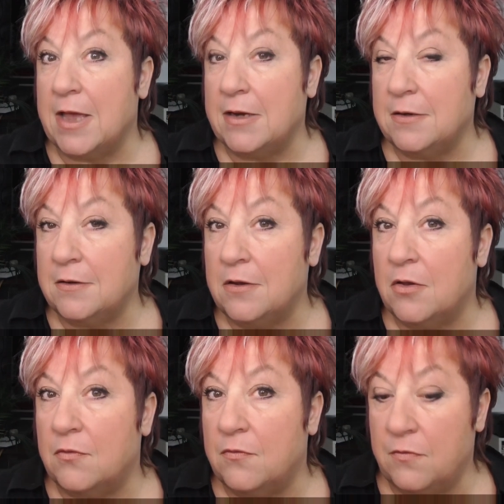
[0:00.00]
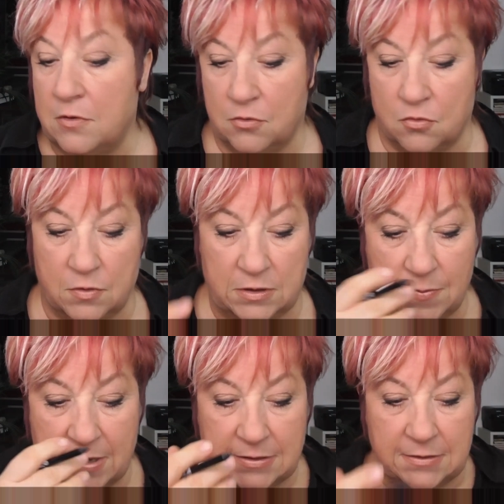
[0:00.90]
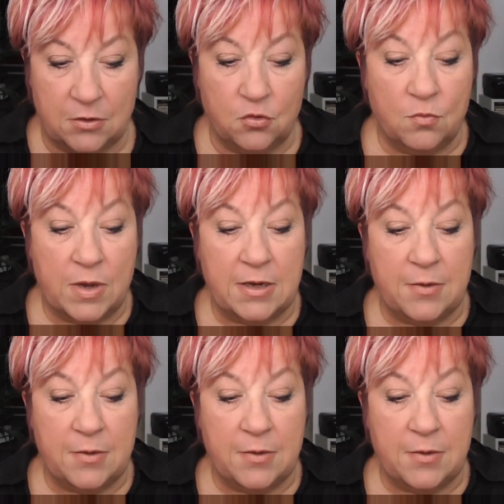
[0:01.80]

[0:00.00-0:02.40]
andere Wirkung. Ich mache es jetzt auch nur mal an